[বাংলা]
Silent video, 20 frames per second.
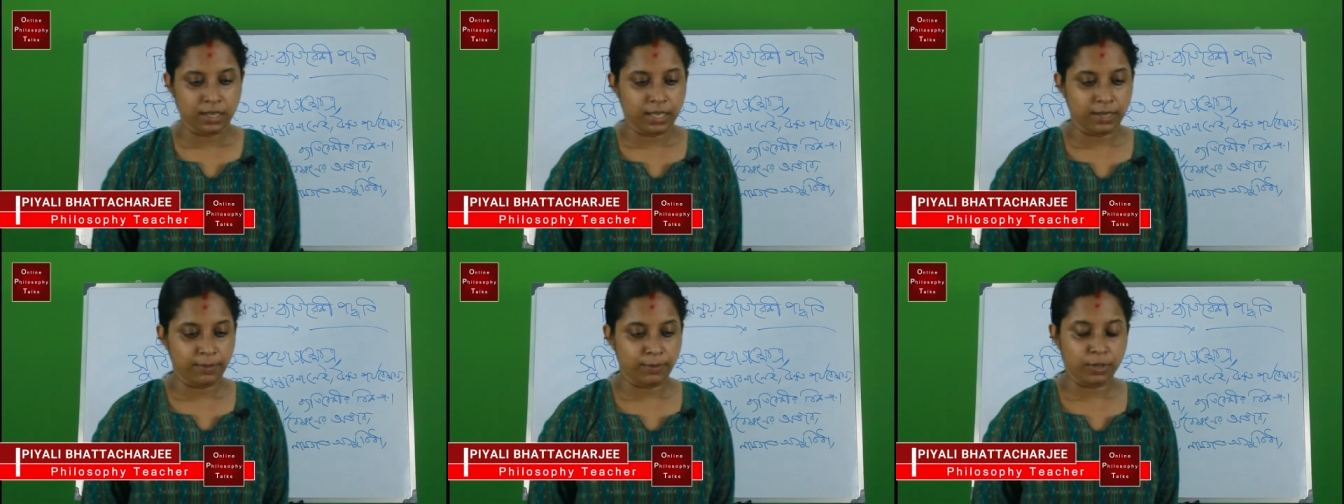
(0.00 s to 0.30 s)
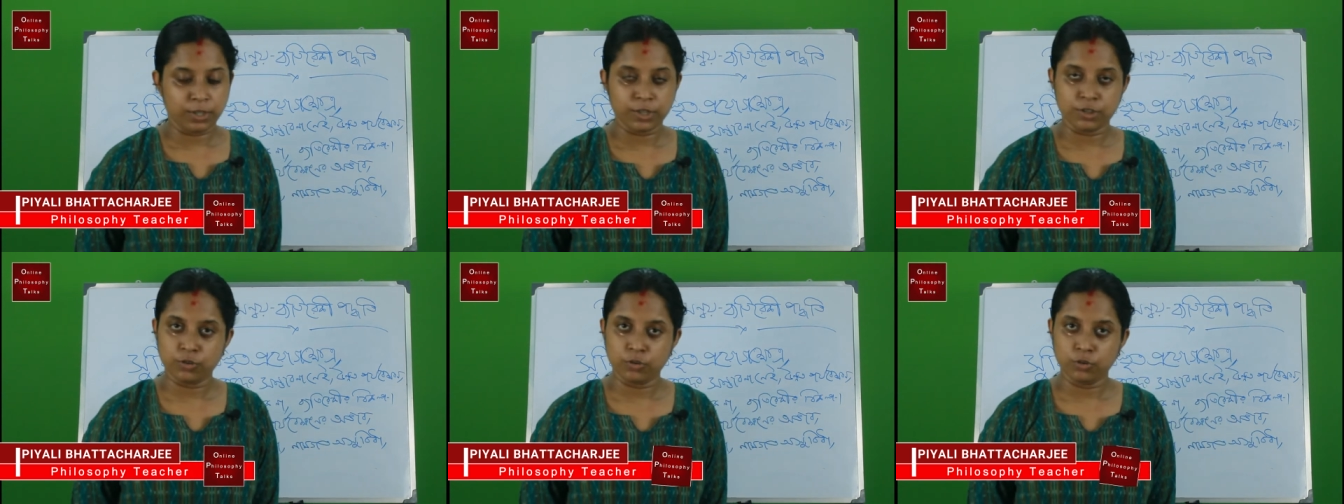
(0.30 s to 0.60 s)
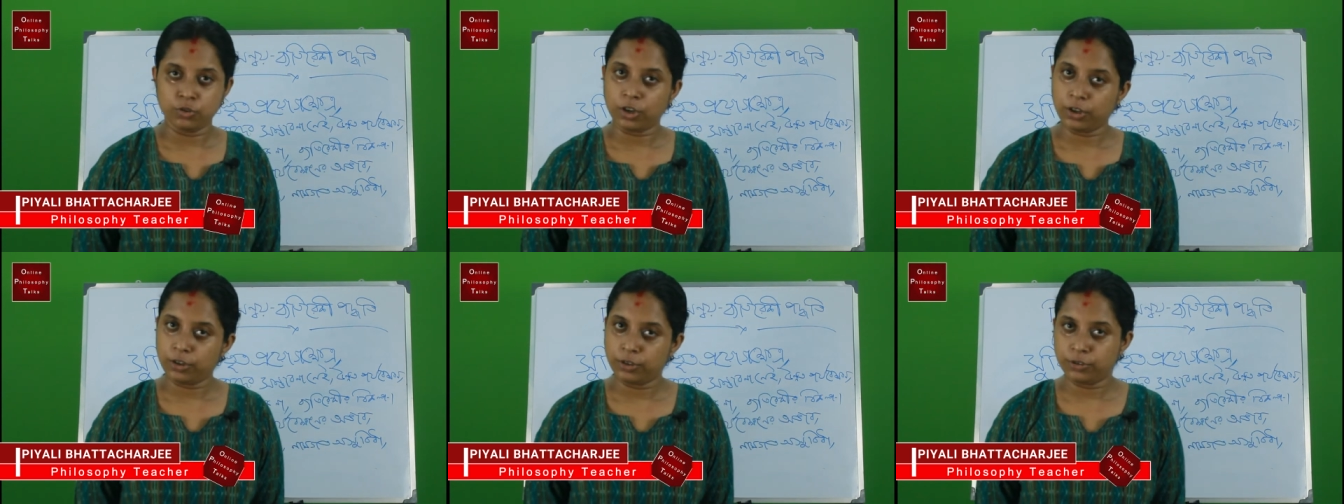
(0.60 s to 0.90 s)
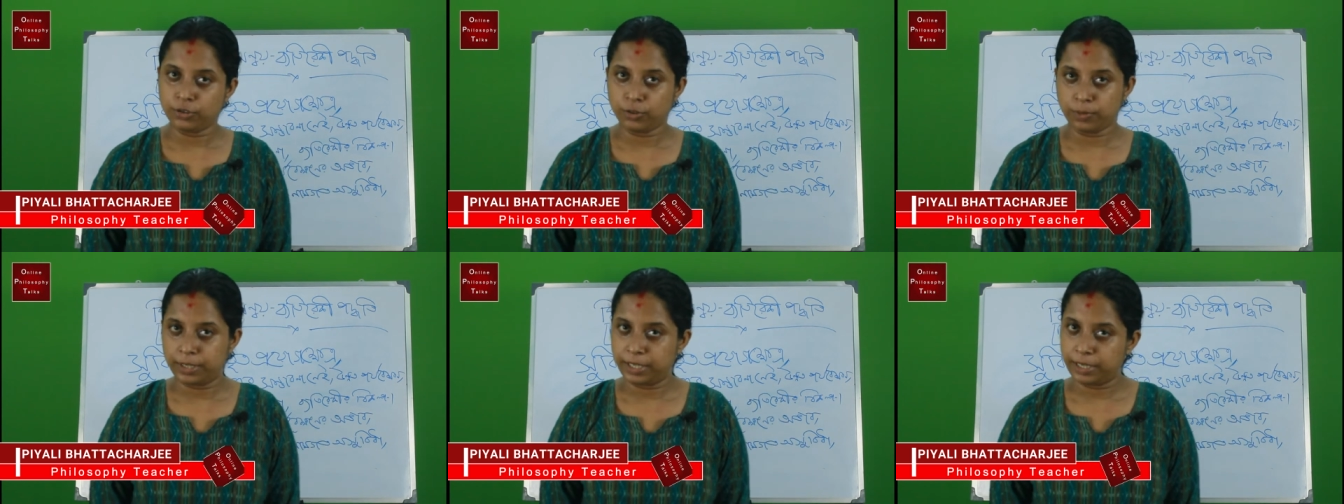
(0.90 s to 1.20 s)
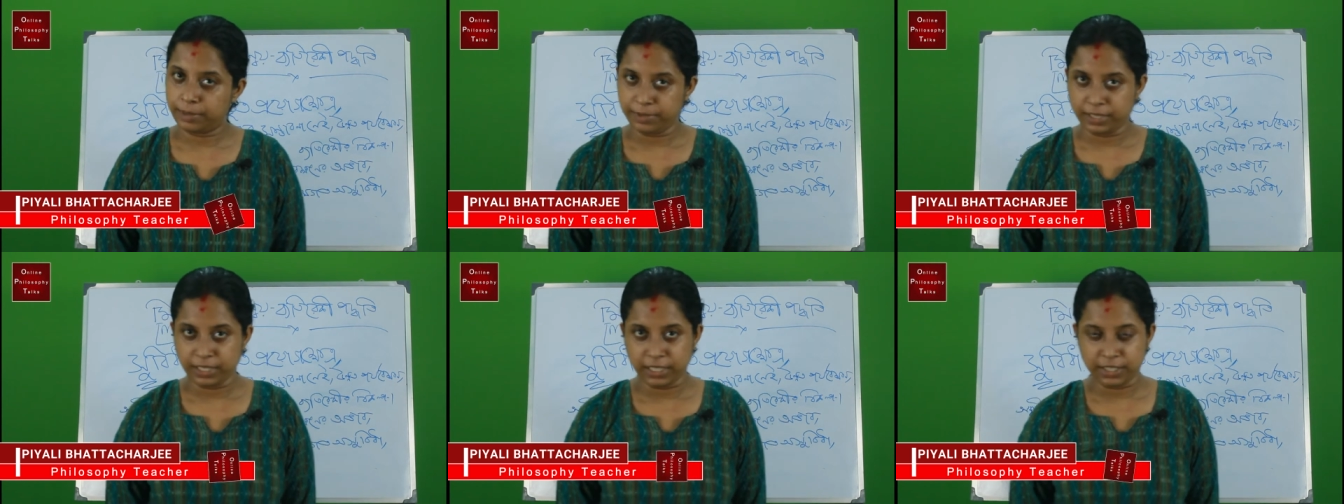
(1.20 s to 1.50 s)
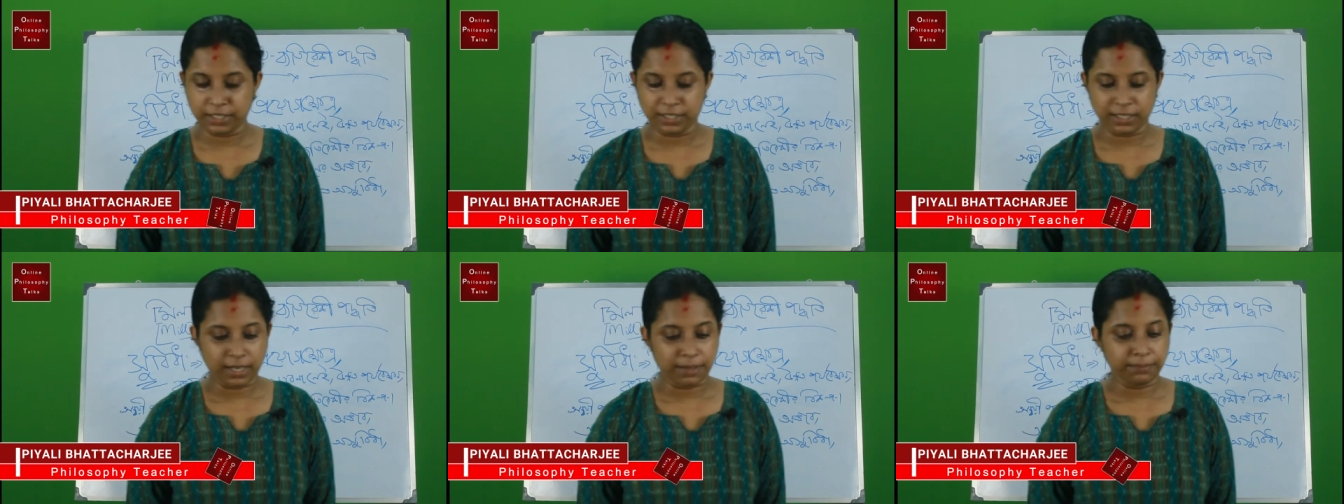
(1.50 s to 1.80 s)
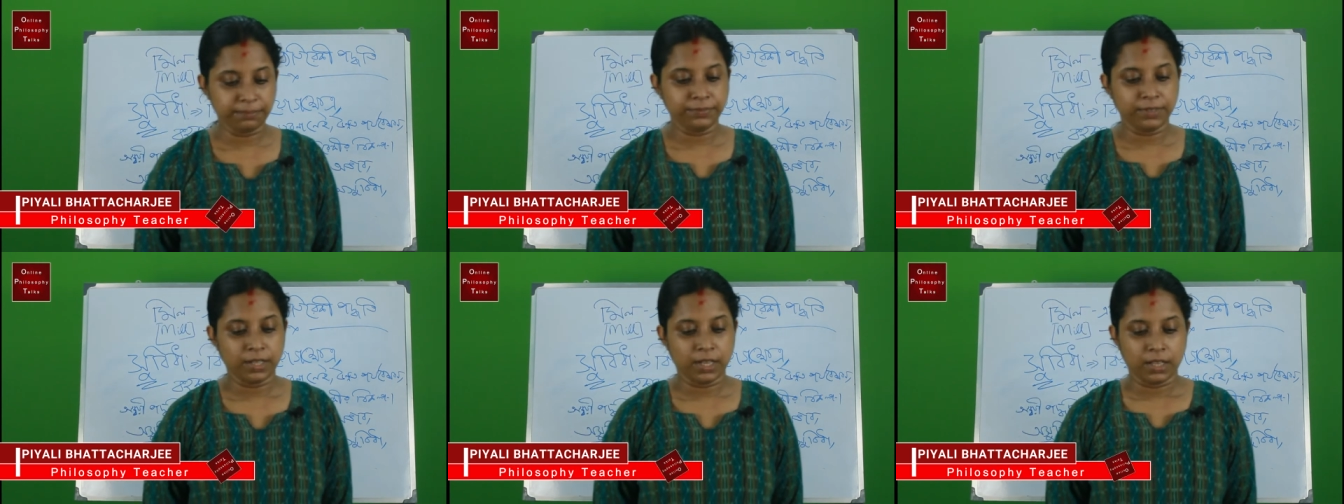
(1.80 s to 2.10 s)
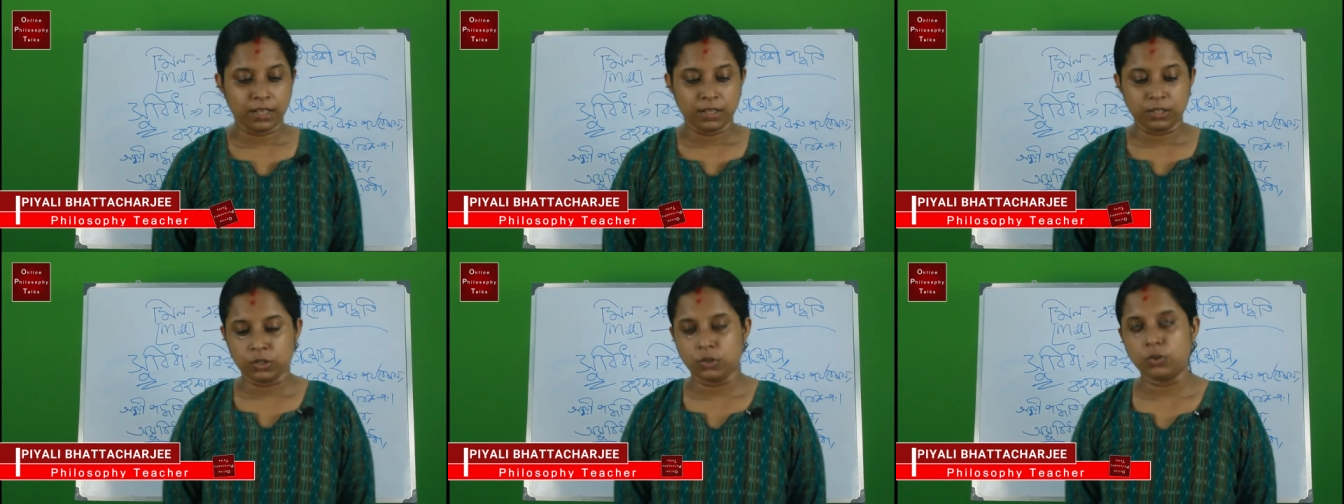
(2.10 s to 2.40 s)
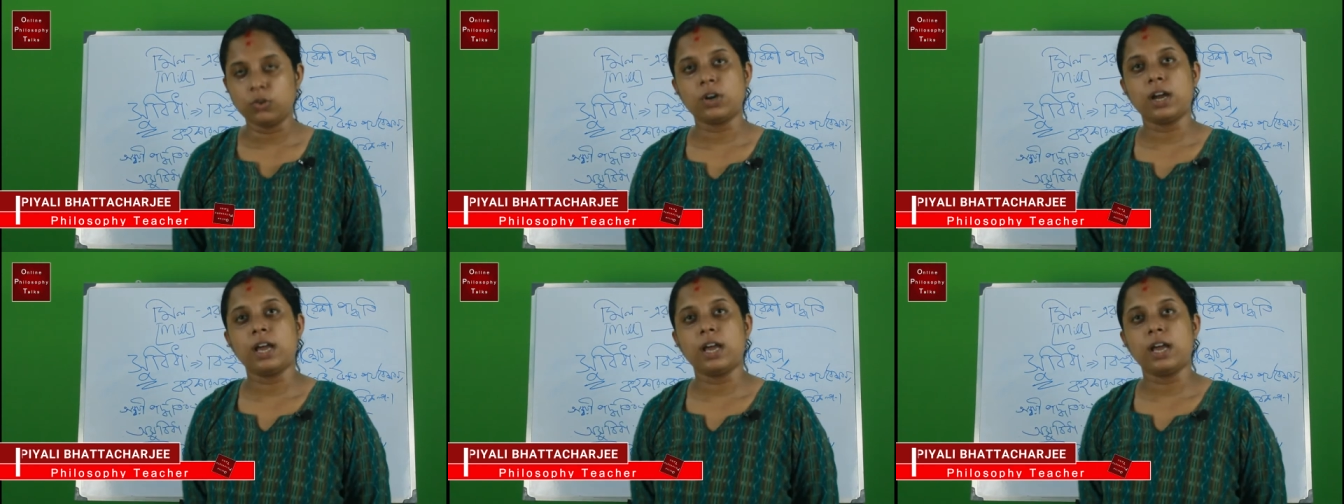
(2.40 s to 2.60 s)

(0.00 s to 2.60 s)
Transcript: এবং কিছু উদাহরণ তোমাদের আমি দিয়েছিলাম তো